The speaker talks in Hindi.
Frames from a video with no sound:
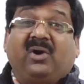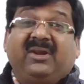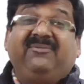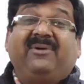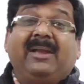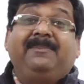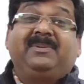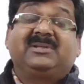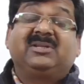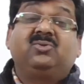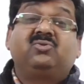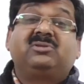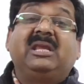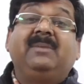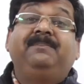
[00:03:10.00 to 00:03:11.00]
फोर्टी परसेंट
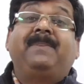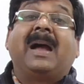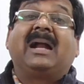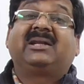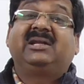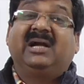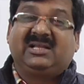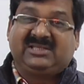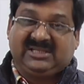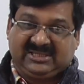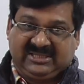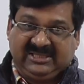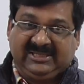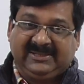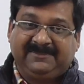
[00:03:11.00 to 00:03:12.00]
उससे इम्पैक्ट खा
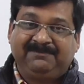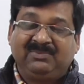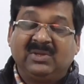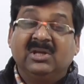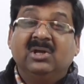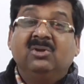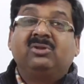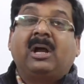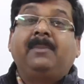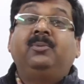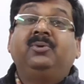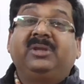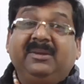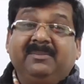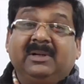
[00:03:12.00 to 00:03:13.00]
सकते हैं तो आप
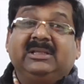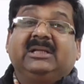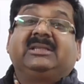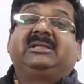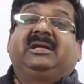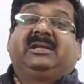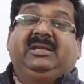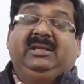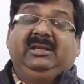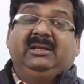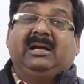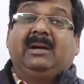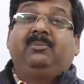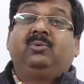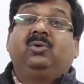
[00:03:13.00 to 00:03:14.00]
उनकी मदद करें
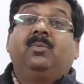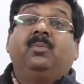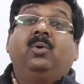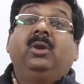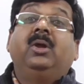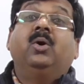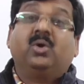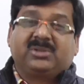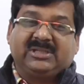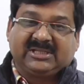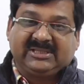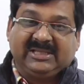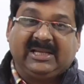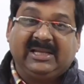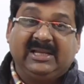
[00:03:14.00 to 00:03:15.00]
आप उनको बोलें हो
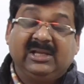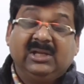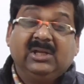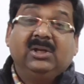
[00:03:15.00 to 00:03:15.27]
सकता है